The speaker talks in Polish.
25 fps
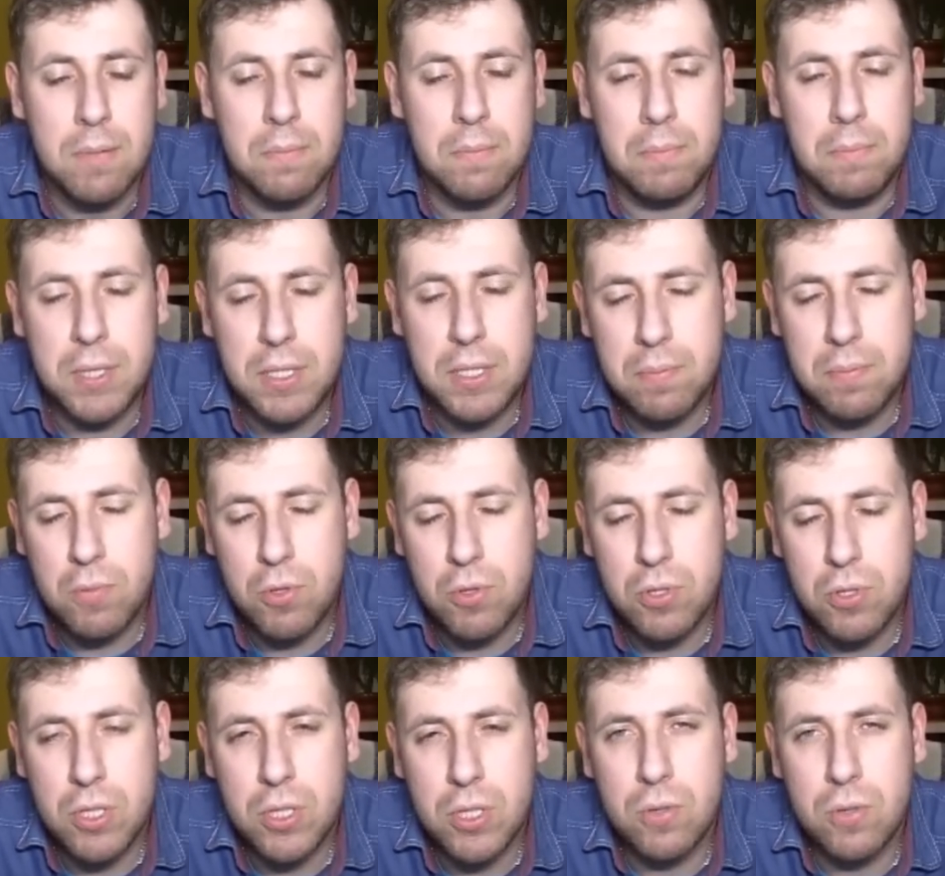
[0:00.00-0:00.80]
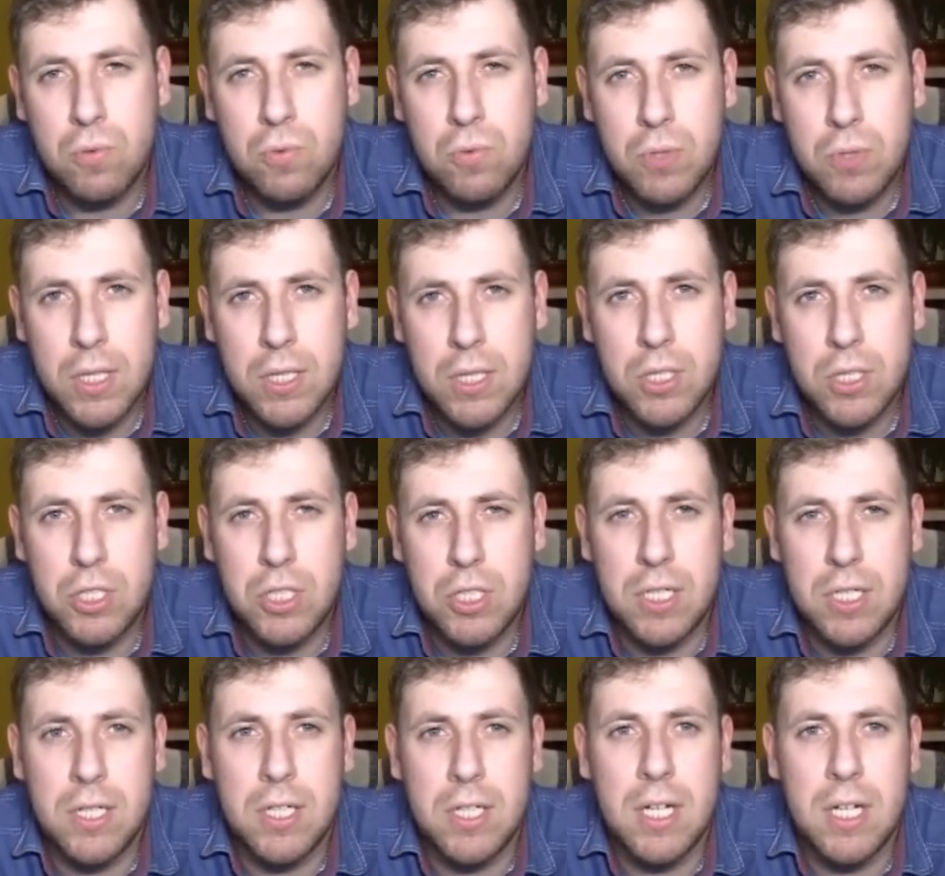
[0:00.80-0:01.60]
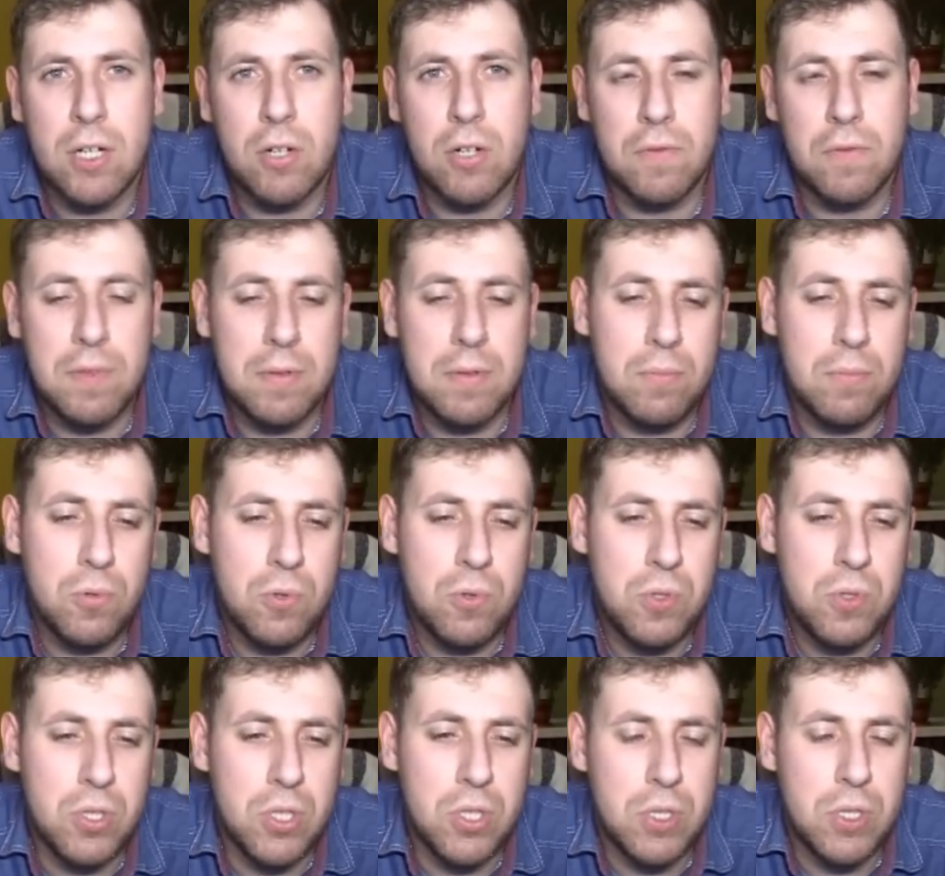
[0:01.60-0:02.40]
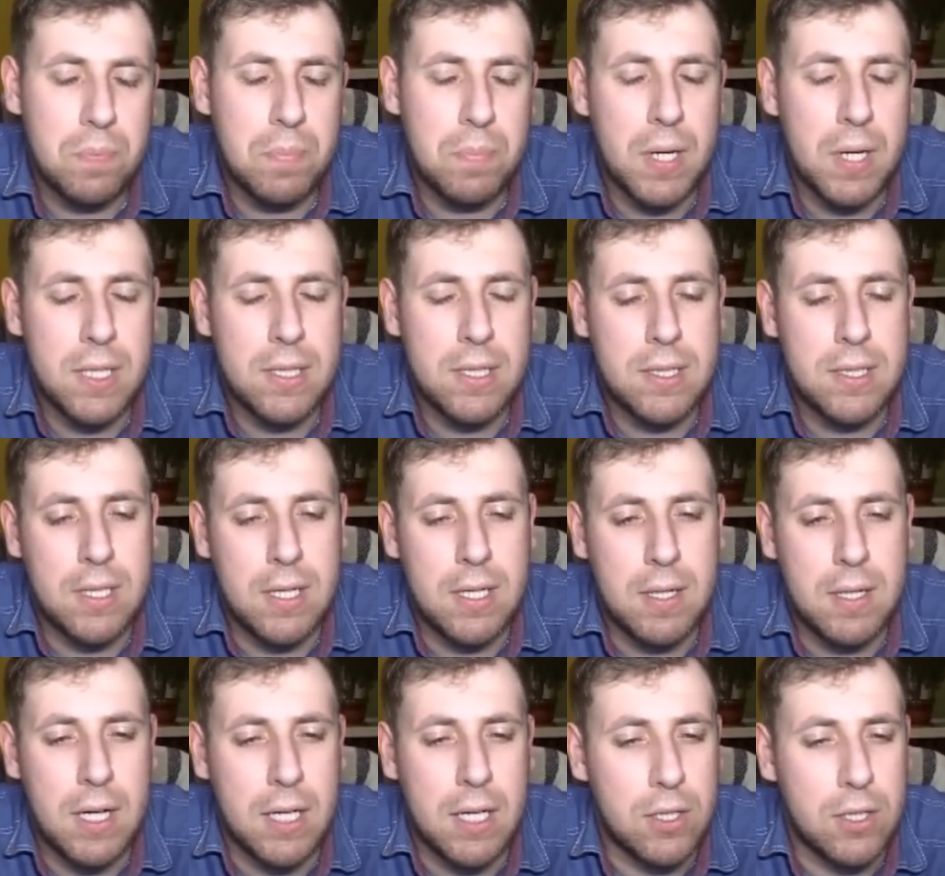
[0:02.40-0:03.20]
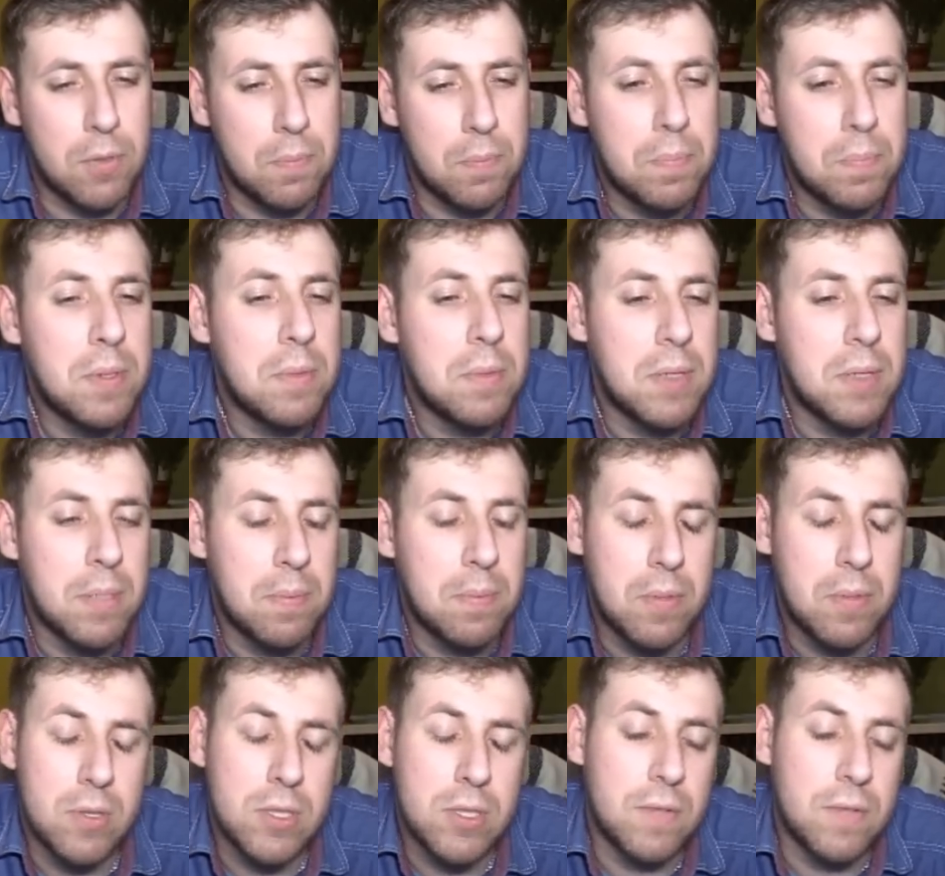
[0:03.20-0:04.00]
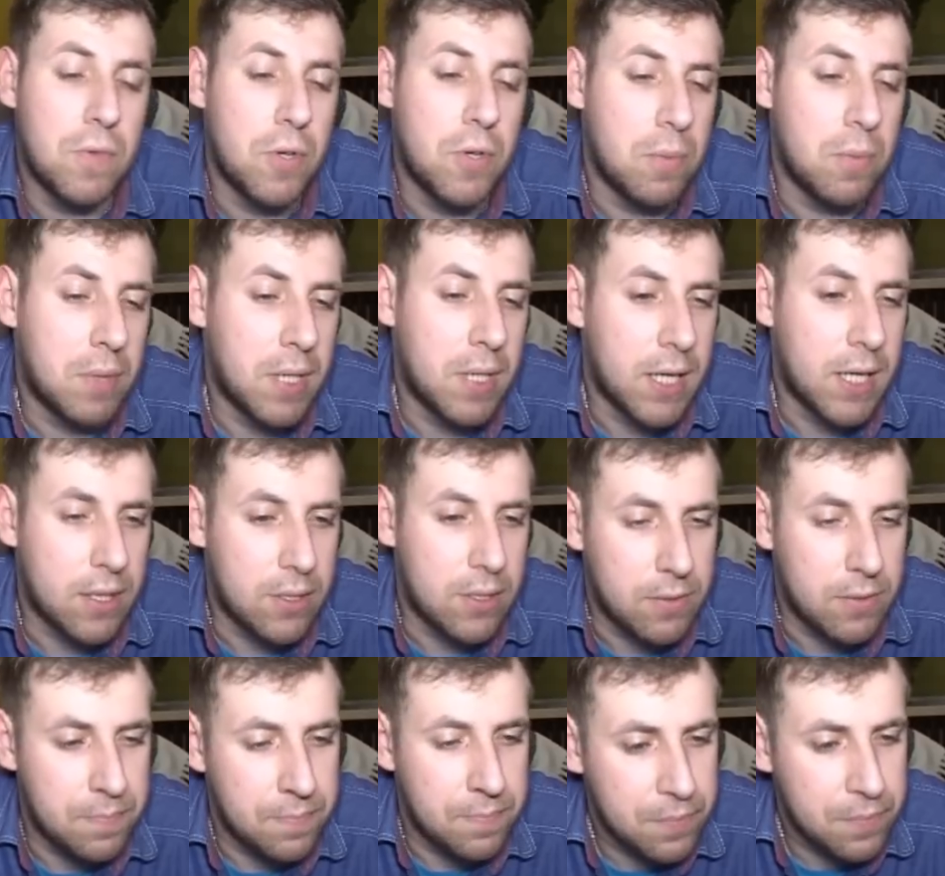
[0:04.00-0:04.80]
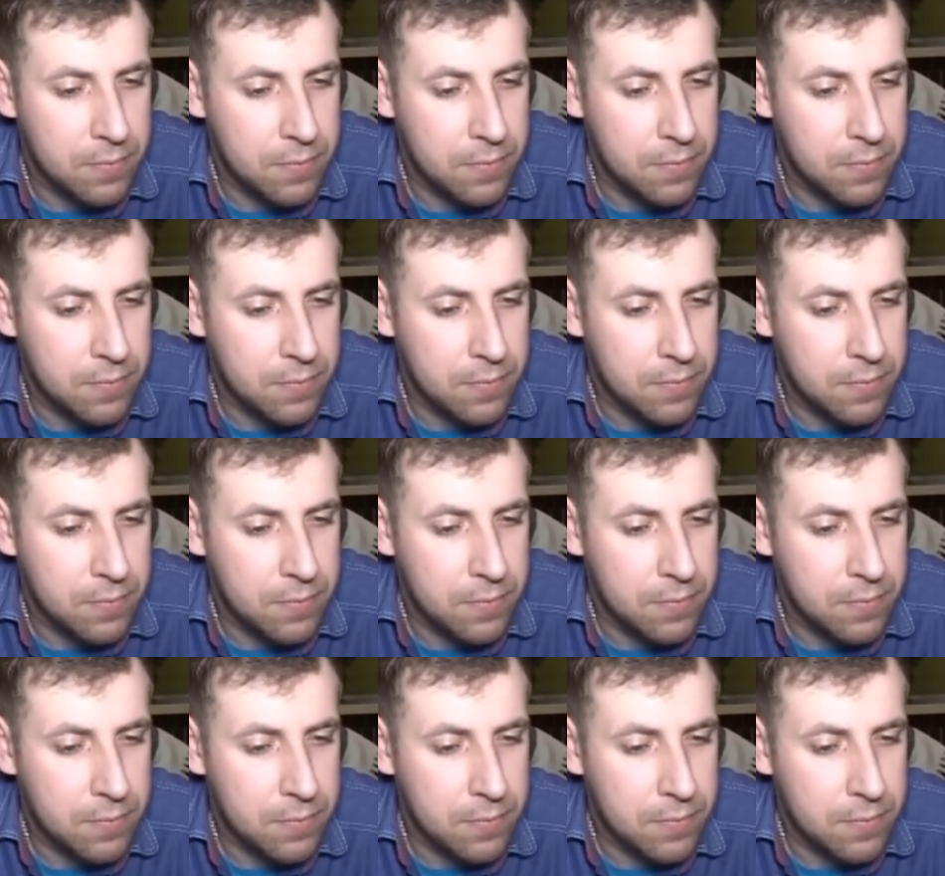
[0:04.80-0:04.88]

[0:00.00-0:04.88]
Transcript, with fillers: Być może uda Ci się niejako wymusić pracę Adobe Premiere Pro z Twoją kartą.